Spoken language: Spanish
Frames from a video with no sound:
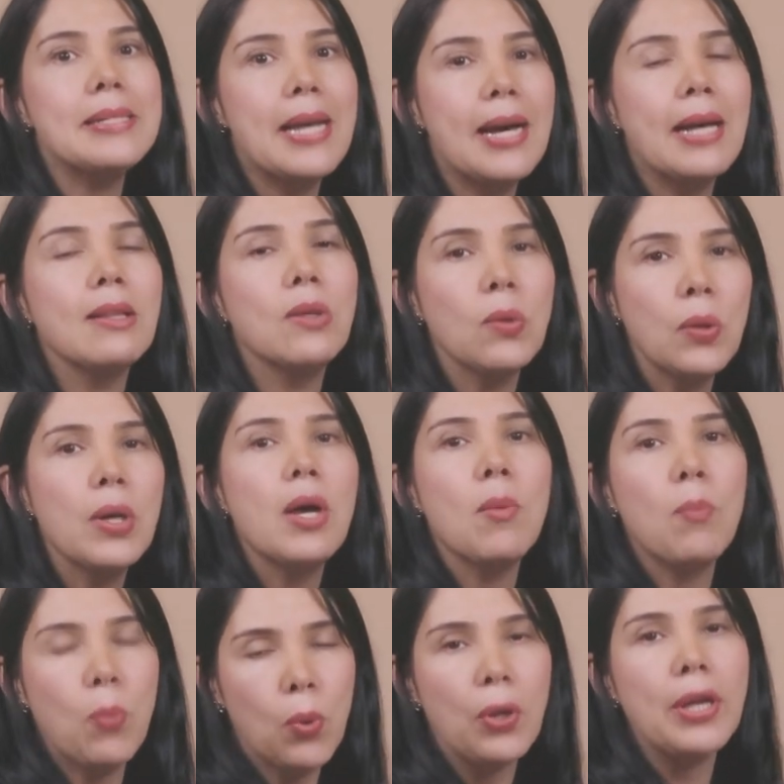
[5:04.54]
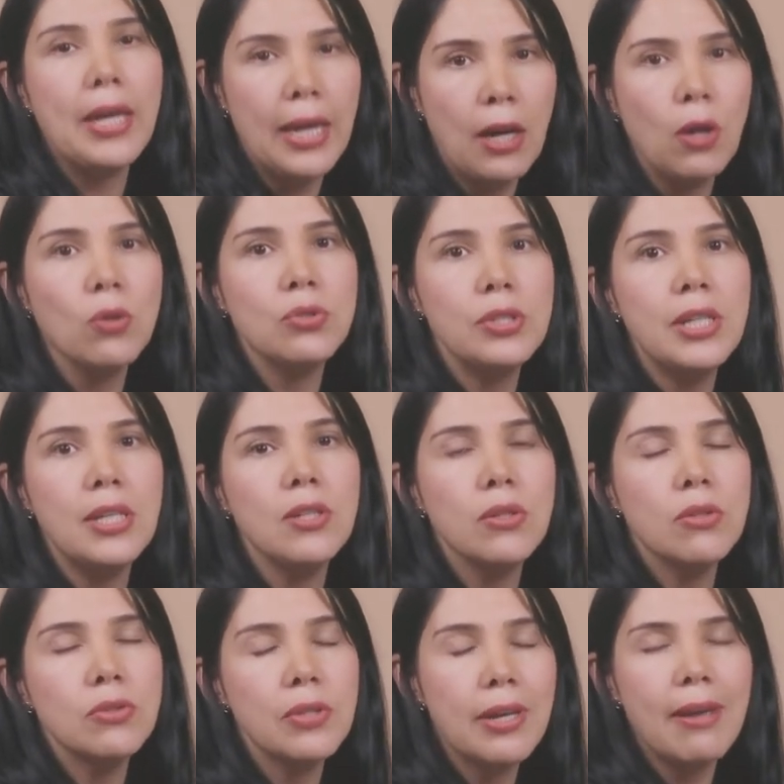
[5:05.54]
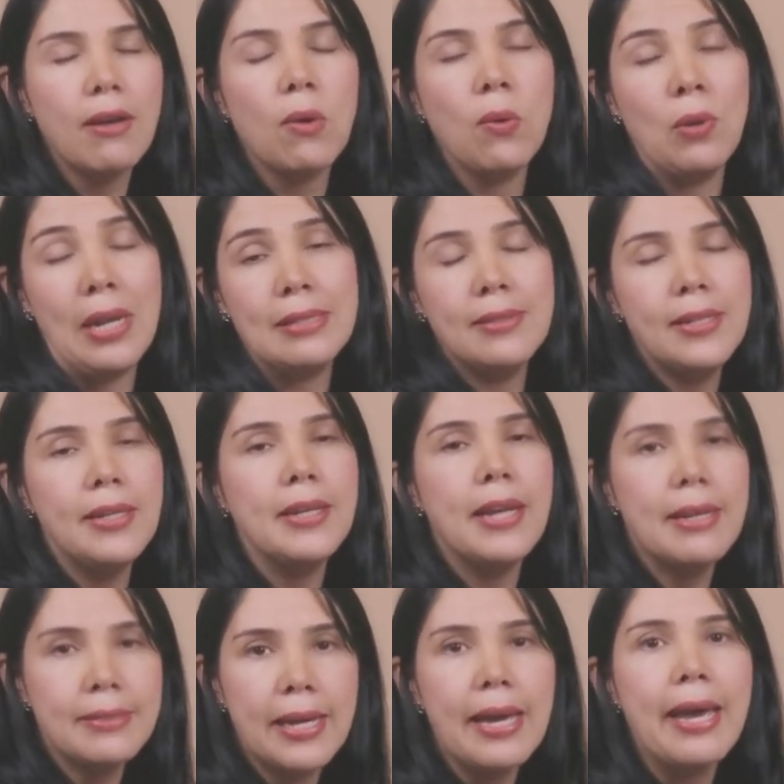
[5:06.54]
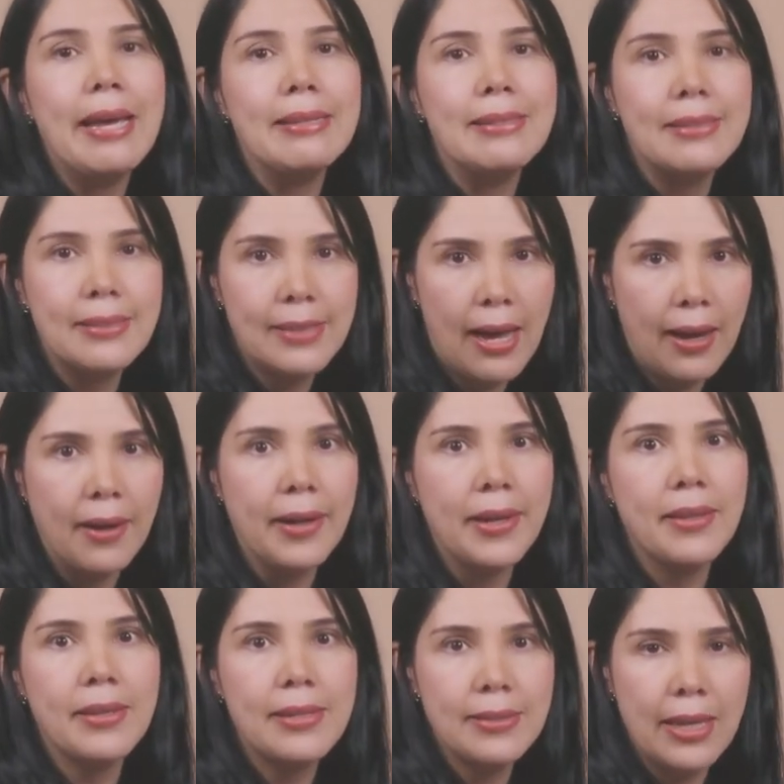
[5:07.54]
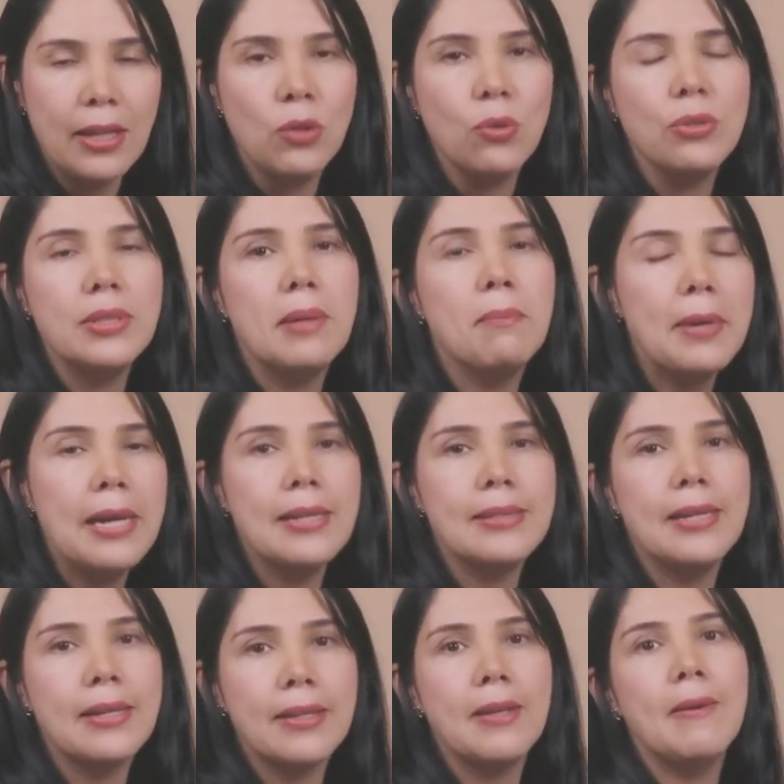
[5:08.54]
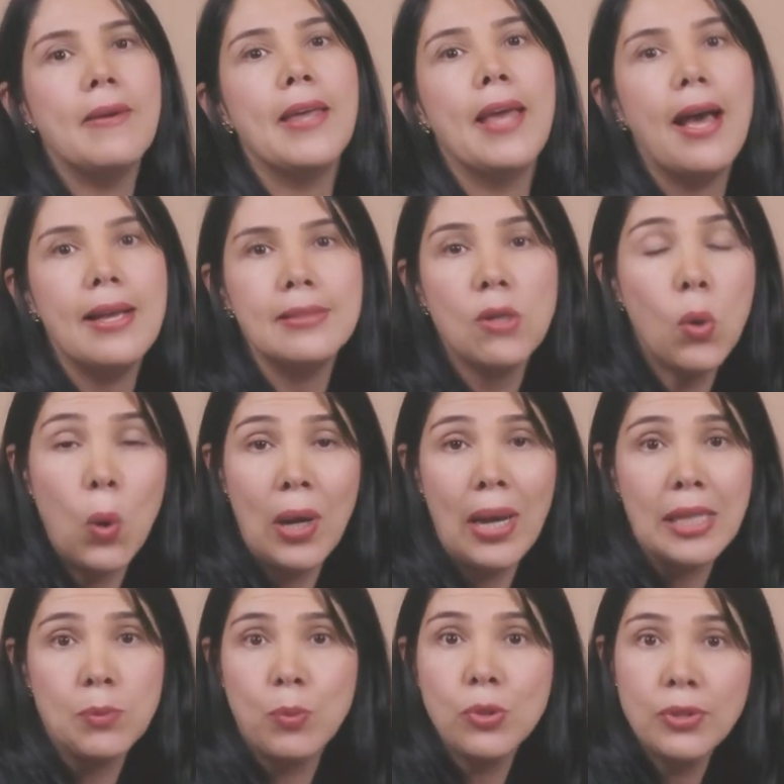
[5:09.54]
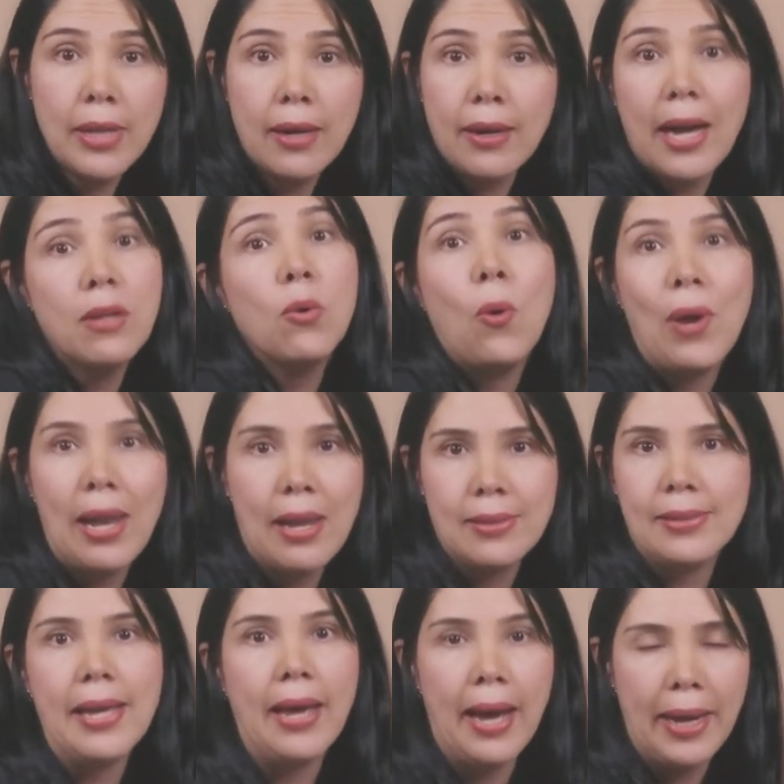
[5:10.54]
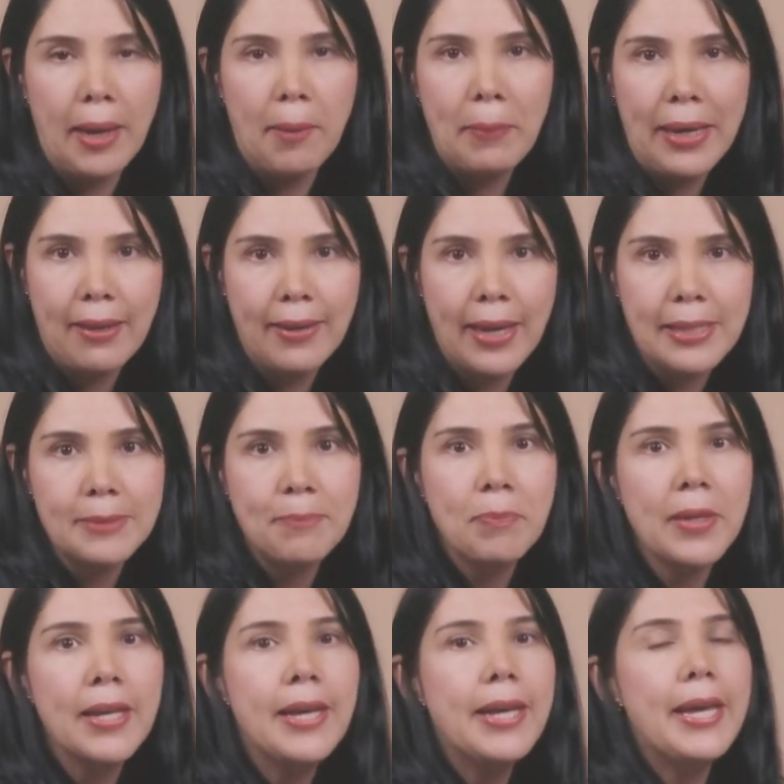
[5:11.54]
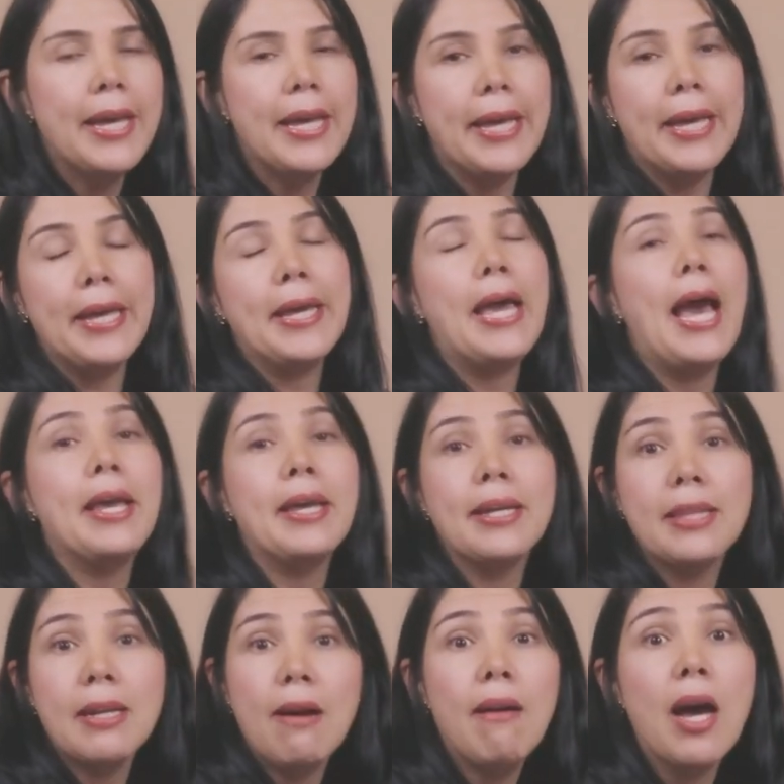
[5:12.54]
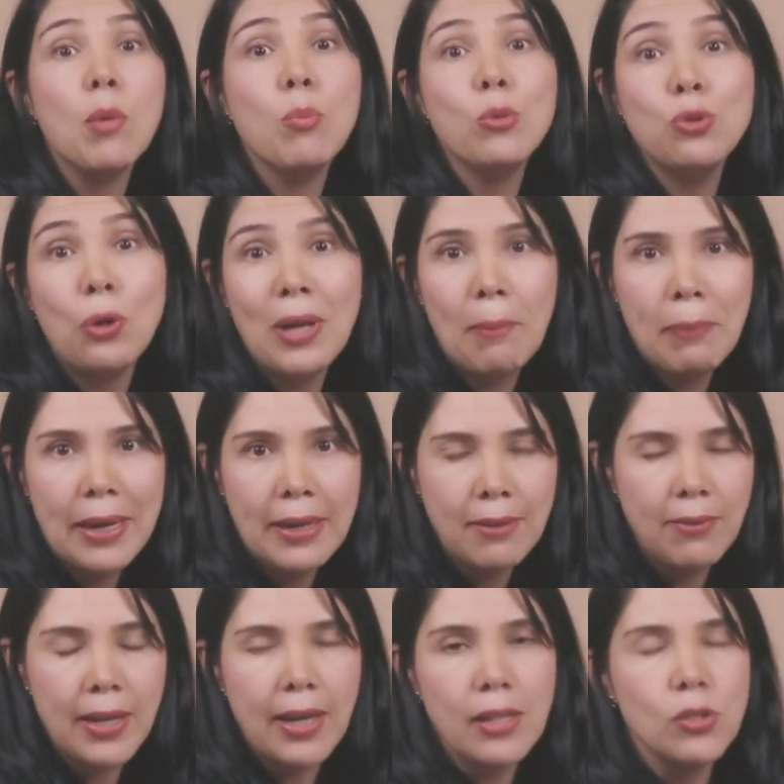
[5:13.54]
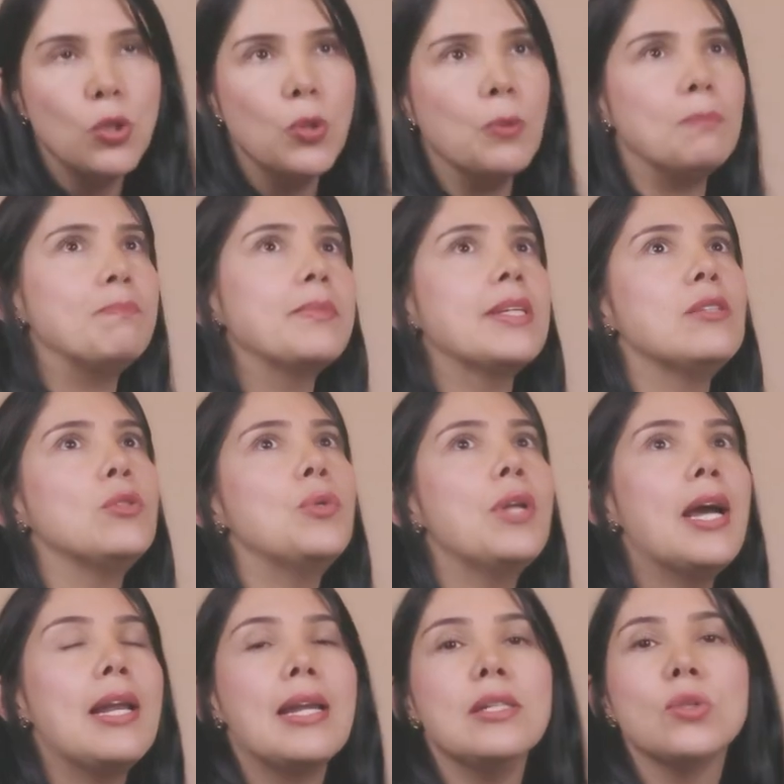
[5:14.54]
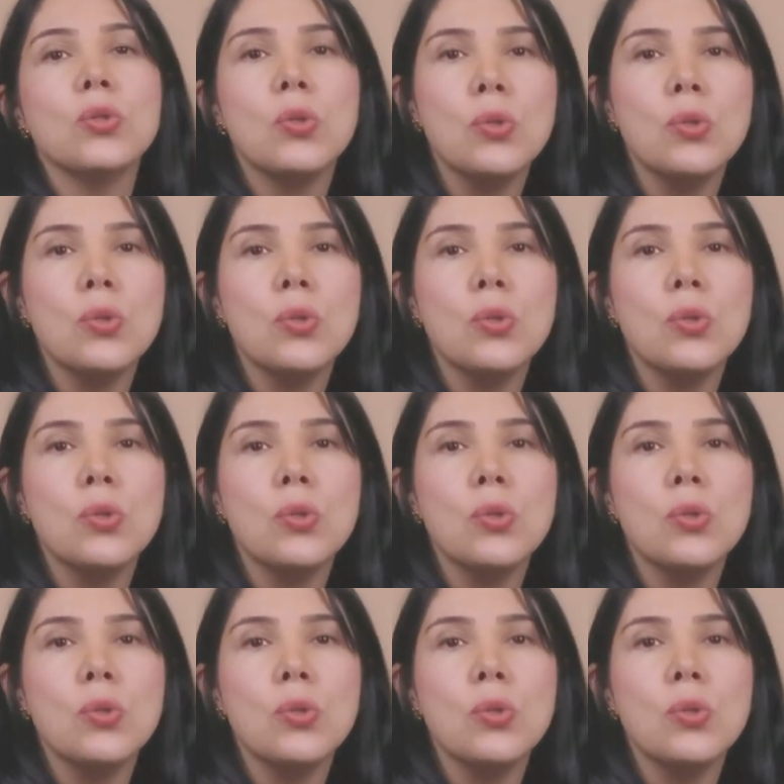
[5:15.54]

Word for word: pasando, por qué los niños o las niñas están retrasando siempre las actividades o las postergan o las dejan a medias. Eh, hay que trabajar mucho la planificación. Es una de las